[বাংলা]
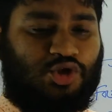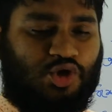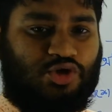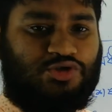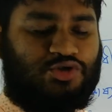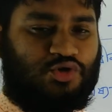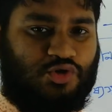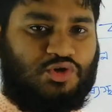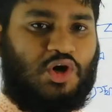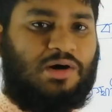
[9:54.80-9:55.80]
দোষ
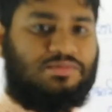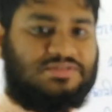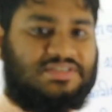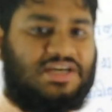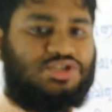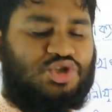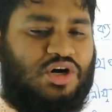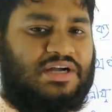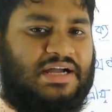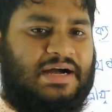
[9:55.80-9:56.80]
গুণ অবস্থা
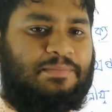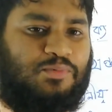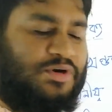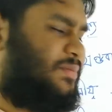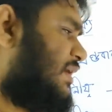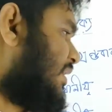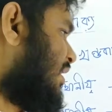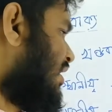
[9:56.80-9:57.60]
সংখ্যা পরিমাণ